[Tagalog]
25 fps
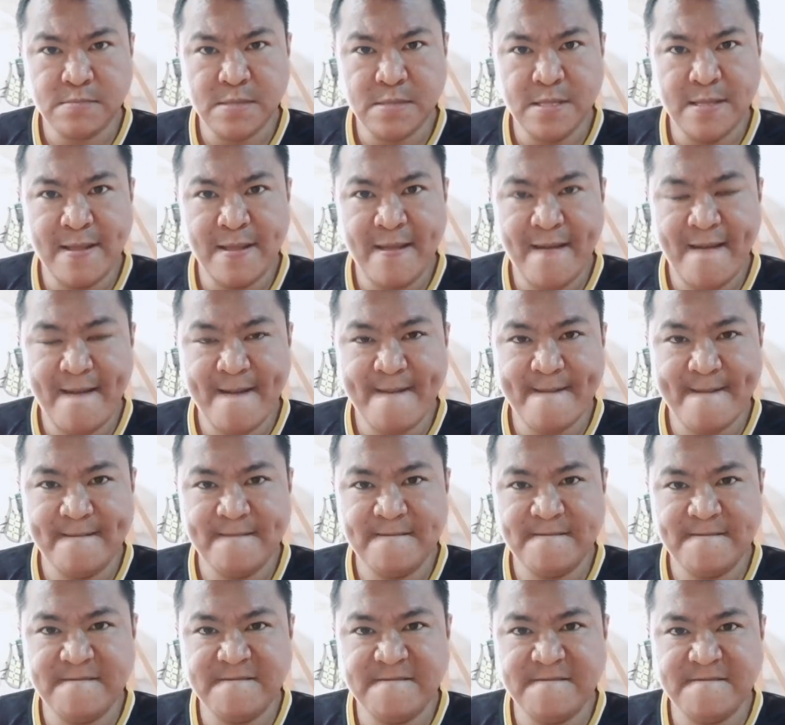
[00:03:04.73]
Na.
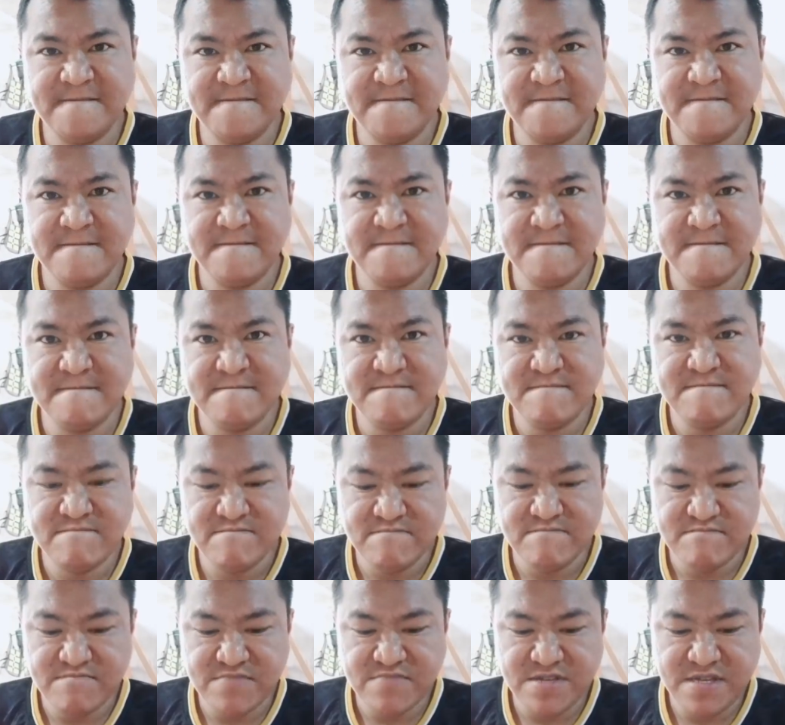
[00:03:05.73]

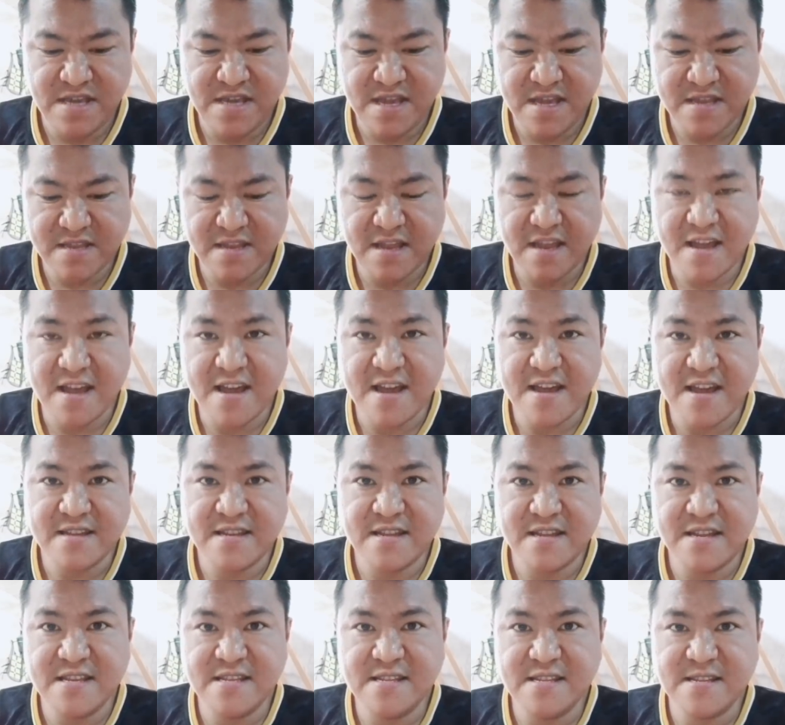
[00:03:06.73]
Nieta ka,
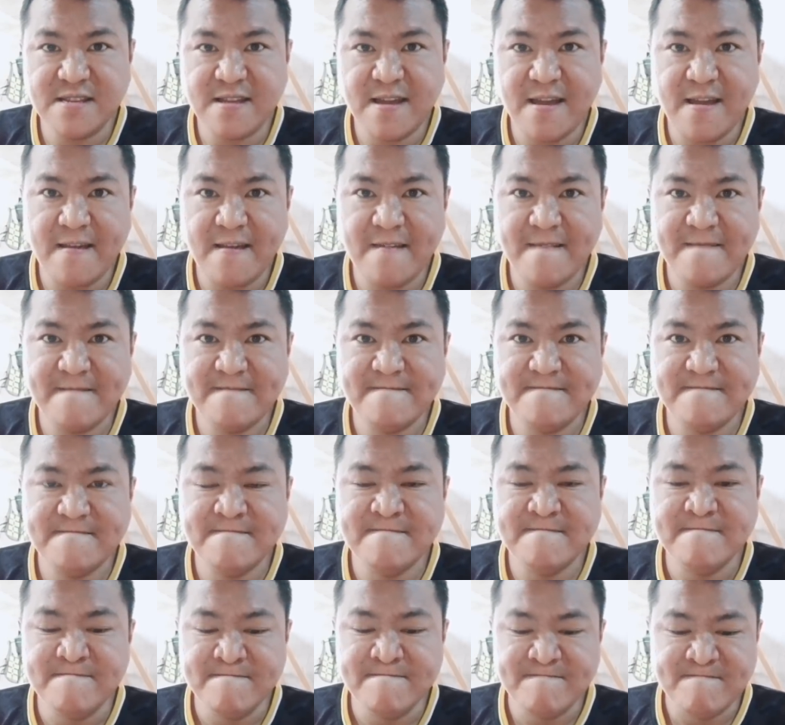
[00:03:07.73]
analin ka.
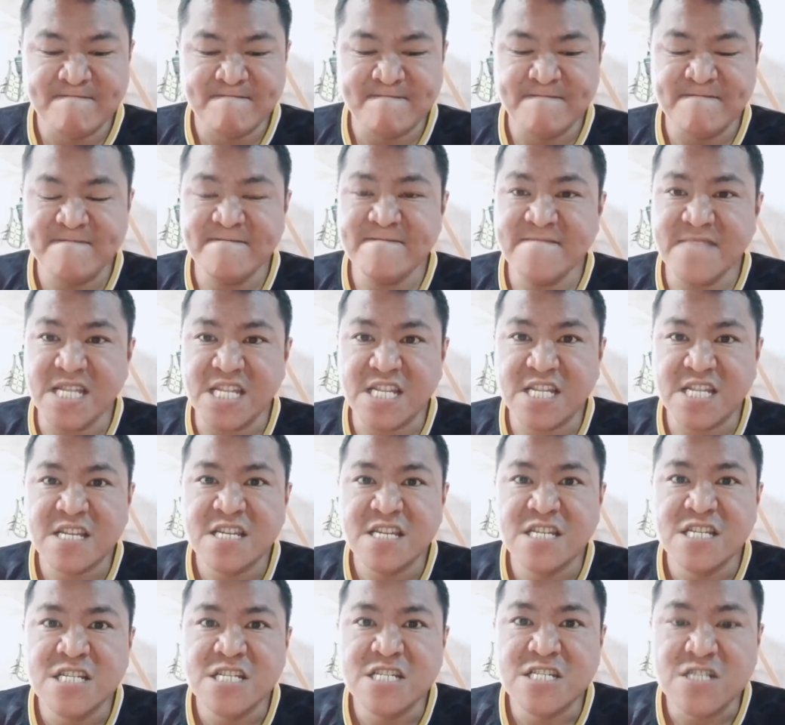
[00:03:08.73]
Hmm
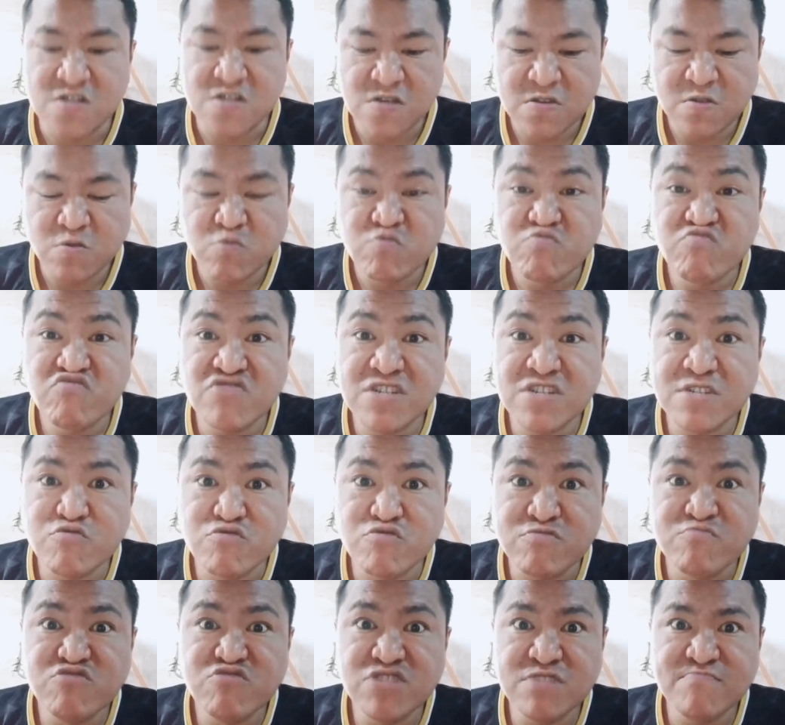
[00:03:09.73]
huwag
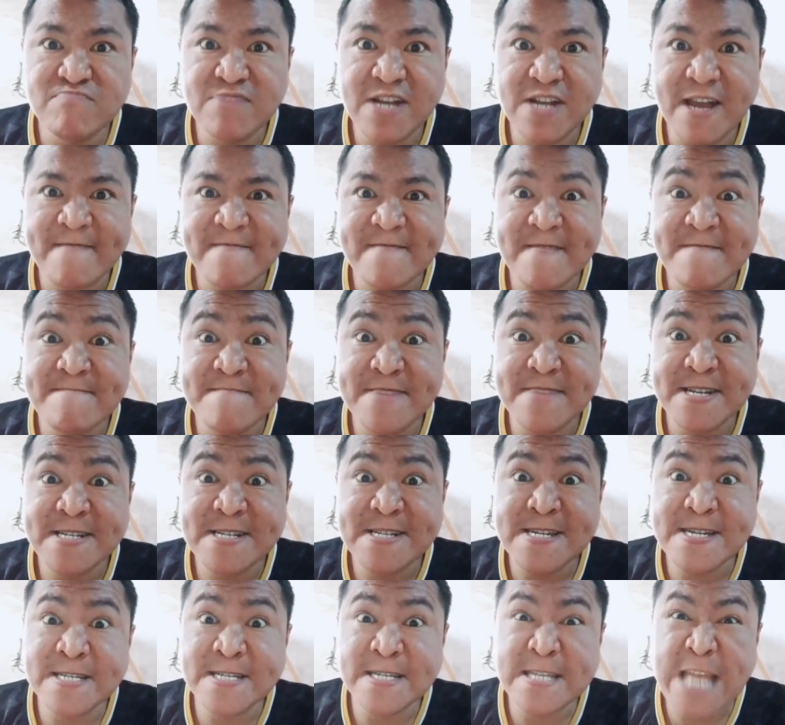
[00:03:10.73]
mo lang magantay
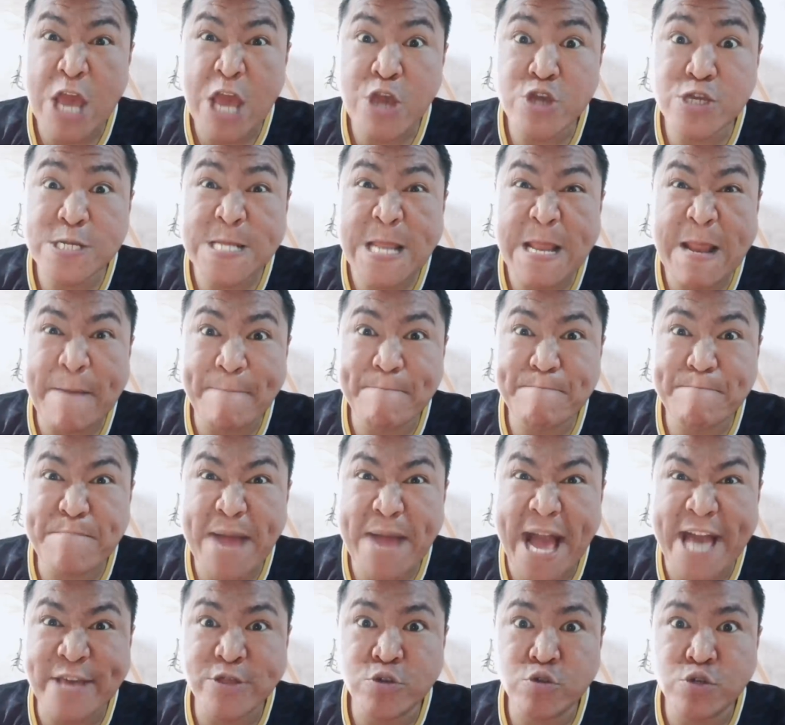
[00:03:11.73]
magkita tayo ilang
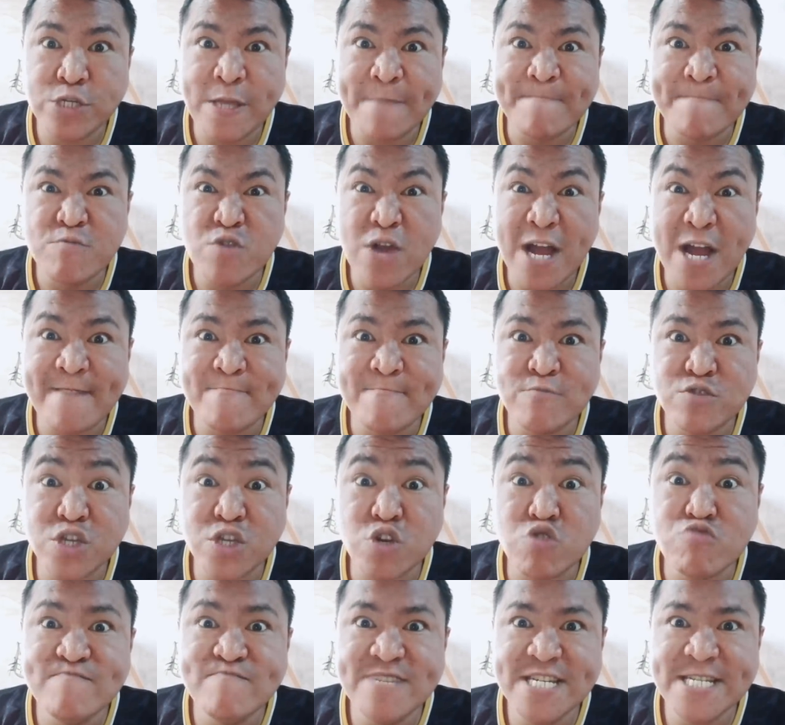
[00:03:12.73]
pasok yung mukha mo sa
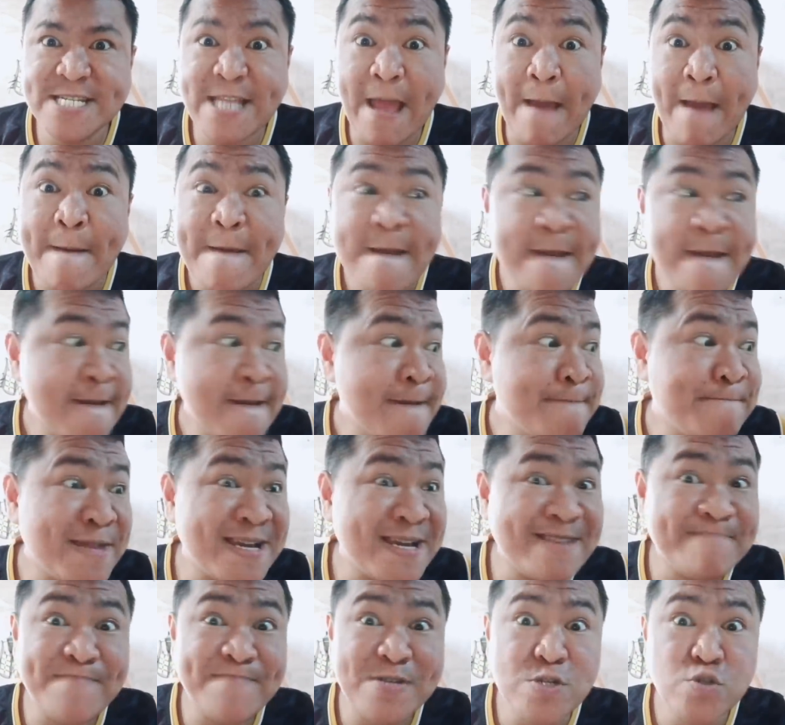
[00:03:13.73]
kubita pa,
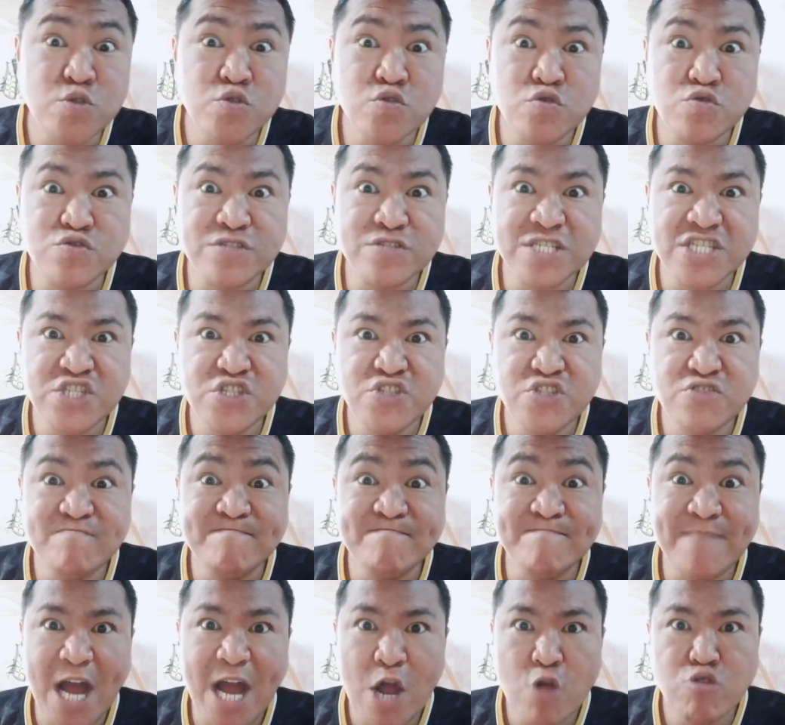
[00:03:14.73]
ko sa iyo yung
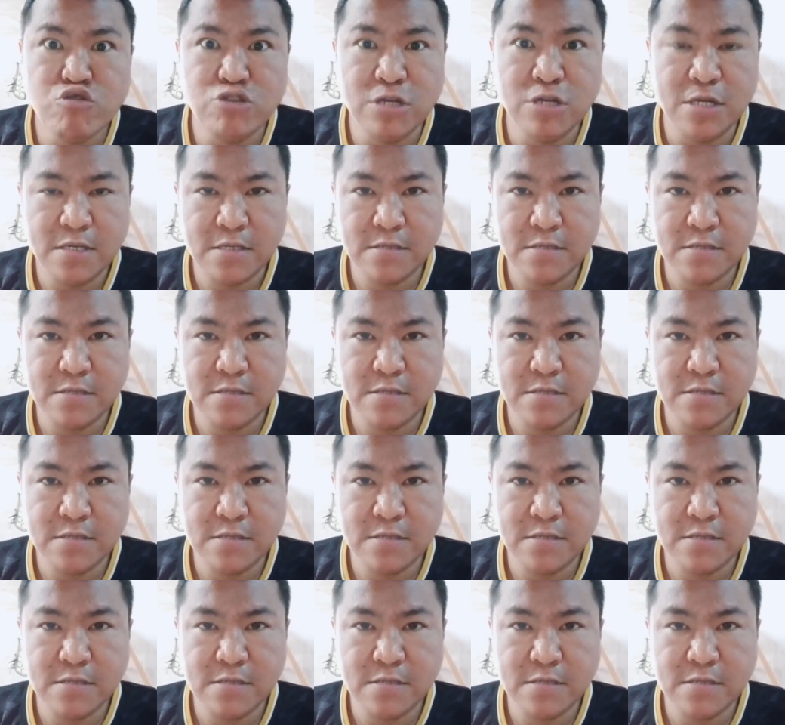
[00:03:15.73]
bowl